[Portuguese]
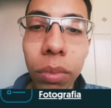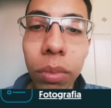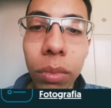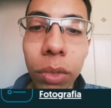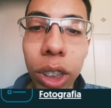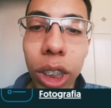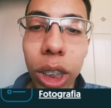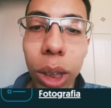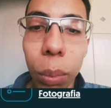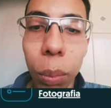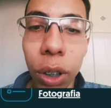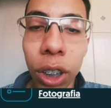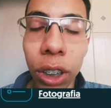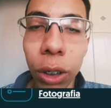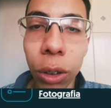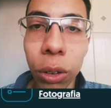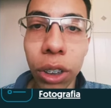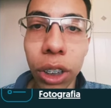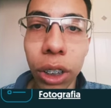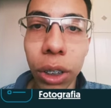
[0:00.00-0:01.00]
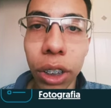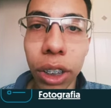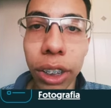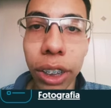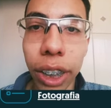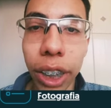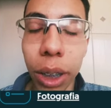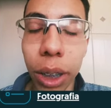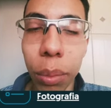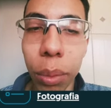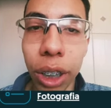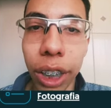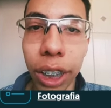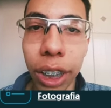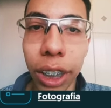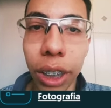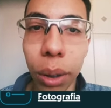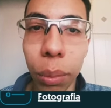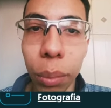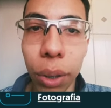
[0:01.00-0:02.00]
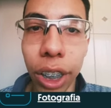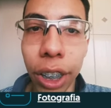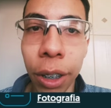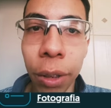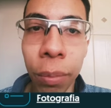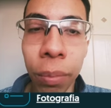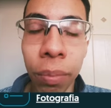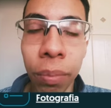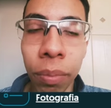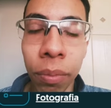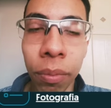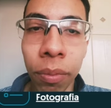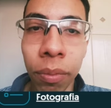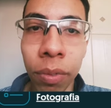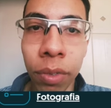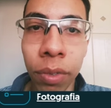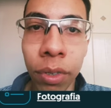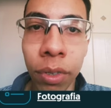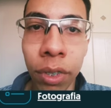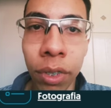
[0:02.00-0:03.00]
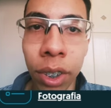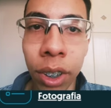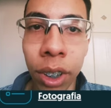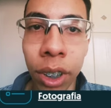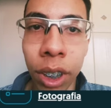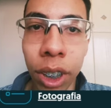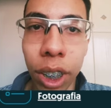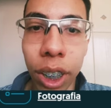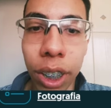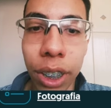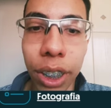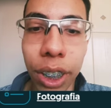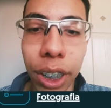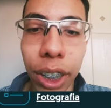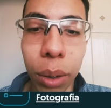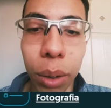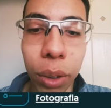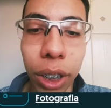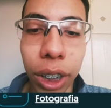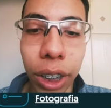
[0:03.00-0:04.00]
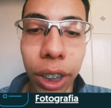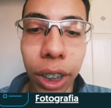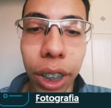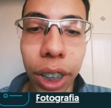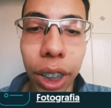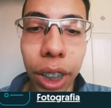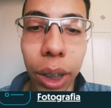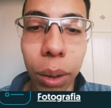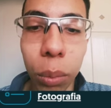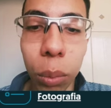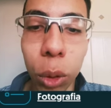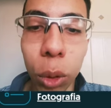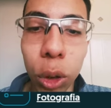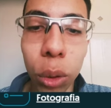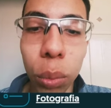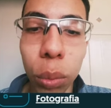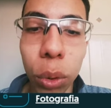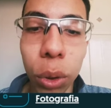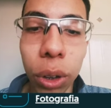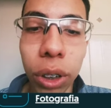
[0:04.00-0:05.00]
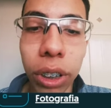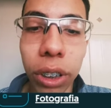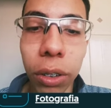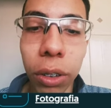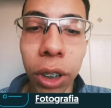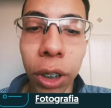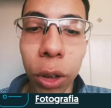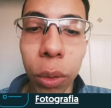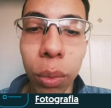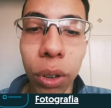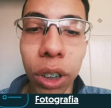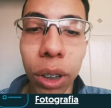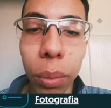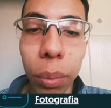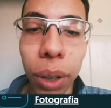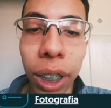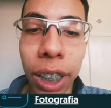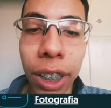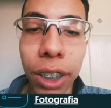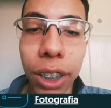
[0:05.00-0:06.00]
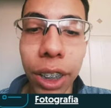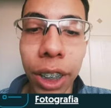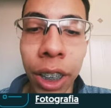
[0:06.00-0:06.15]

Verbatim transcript: Você pode estar usando essa câmera aqui também, essa câmera aqui ela é muito boa, eu recomendo demais.